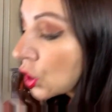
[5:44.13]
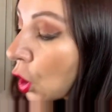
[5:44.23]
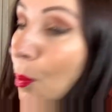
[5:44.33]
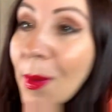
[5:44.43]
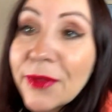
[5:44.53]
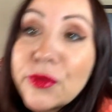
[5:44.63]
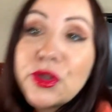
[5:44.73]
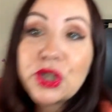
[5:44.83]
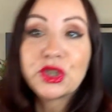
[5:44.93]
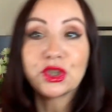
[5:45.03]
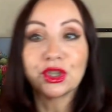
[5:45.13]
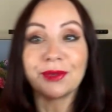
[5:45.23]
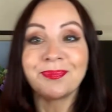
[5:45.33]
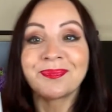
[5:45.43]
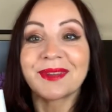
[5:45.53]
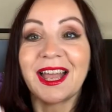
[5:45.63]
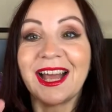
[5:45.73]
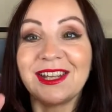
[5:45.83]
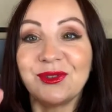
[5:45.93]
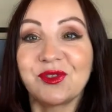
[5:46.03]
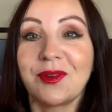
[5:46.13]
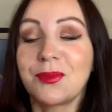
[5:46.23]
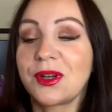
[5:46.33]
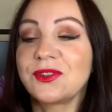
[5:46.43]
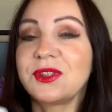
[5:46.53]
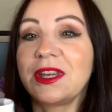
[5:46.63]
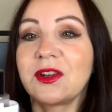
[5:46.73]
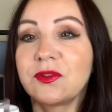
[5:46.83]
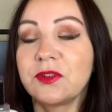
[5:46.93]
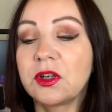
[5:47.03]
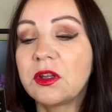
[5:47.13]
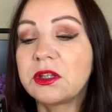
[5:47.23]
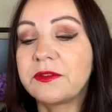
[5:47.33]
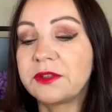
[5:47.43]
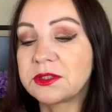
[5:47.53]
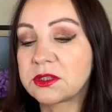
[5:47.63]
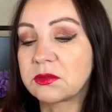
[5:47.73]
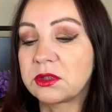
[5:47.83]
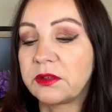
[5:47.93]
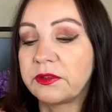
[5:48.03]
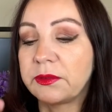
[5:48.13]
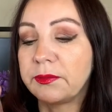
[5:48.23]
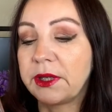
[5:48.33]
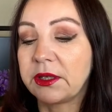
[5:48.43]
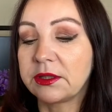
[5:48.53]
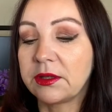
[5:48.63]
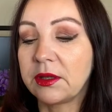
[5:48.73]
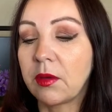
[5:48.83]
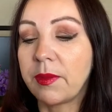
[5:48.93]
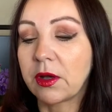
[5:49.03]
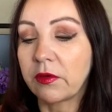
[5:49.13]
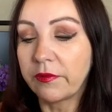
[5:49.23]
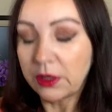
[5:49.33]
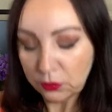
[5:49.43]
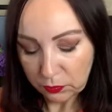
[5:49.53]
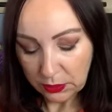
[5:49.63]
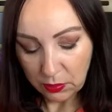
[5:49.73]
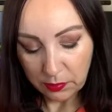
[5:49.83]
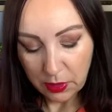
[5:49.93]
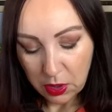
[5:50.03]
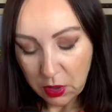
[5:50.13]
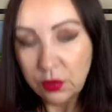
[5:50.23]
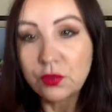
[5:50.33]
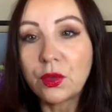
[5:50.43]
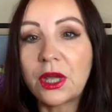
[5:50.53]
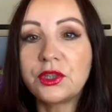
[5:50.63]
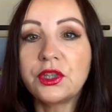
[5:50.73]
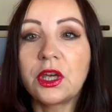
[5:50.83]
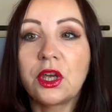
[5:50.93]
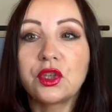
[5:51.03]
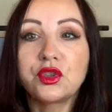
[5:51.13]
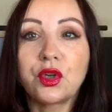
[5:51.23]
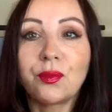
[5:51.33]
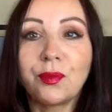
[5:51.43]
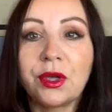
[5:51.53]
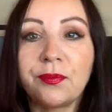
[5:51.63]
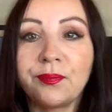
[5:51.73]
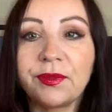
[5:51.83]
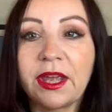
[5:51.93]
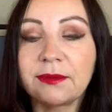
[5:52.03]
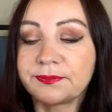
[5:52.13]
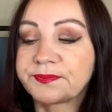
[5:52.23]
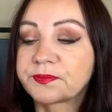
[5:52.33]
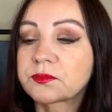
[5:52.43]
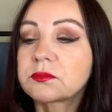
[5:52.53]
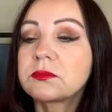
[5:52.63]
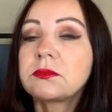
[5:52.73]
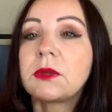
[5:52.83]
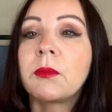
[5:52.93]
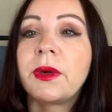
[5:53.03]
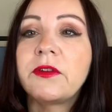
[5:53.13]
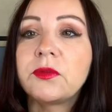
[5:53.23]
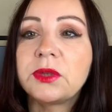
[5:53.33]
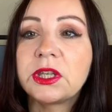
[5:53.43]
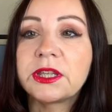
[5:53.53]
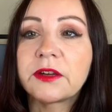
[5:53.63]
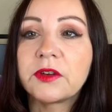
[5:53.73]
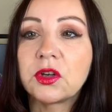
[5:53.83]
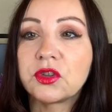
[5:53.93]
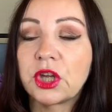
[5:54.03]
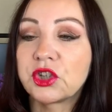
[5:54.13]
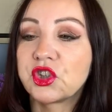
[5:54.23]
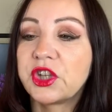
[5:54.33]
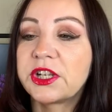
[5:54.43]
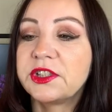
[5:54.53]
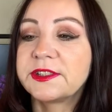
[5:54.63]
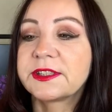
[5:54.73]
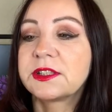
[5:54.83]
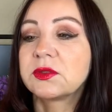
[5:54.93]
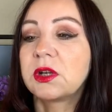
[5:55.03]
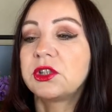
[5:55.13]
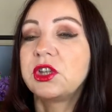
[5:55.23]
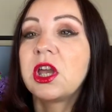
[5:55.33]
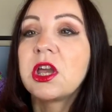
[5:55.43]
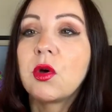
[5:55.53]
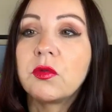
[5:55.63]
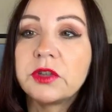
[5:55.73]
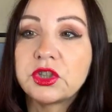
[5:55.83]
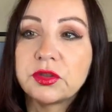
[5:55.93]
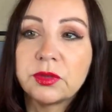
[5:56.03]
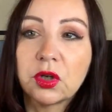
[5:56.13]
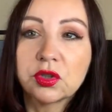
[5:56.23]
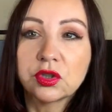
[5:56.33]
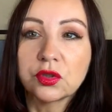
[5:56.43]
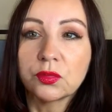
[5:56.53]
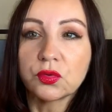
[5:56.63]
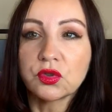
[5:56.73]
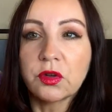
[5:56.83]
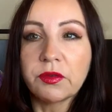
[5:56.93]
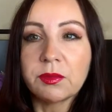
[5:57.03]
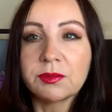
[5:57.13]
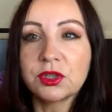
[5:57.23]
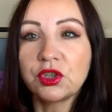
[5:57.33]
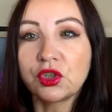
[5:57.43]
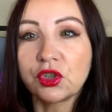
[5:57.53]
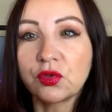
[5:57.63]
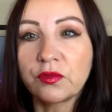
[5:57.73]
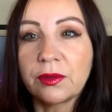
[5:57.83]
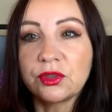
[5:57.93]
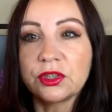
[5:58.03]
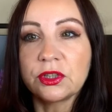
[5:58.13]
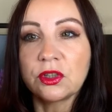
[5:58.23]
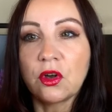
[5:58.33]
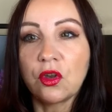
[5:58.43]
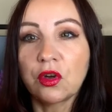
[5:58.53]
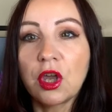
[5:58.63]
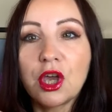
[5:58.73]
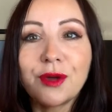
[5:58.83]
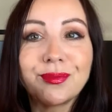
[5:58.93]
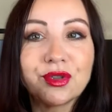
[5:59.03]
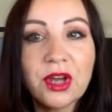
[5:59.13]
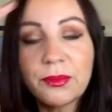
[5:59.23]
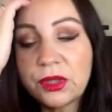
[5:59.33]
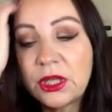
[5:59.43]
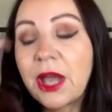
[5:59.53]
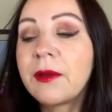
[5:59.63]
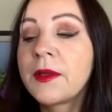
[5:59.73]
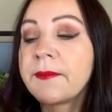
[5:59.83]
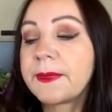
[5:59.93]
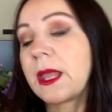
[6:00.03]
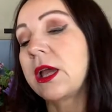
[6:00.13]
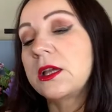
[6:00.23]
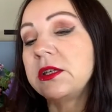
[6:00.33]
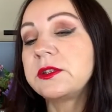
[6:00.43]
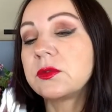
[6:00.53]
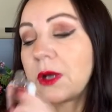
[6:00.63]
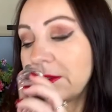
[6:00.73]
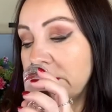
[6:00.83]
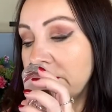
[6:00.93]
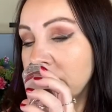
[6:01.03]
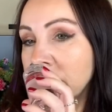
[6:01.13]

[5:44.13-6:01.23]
romantyczny, ale już Wam pokazuję, jak on wygląda, więc tutaj w tym pięknym opakowaniu białym, słuchajcie, są te perfumiki, tak wygląda 40, słuchajcie, uwierzcie mi, one są różowe, mam nadzieję, że tu Wam się ten kolor przebija, a i słuchajcie,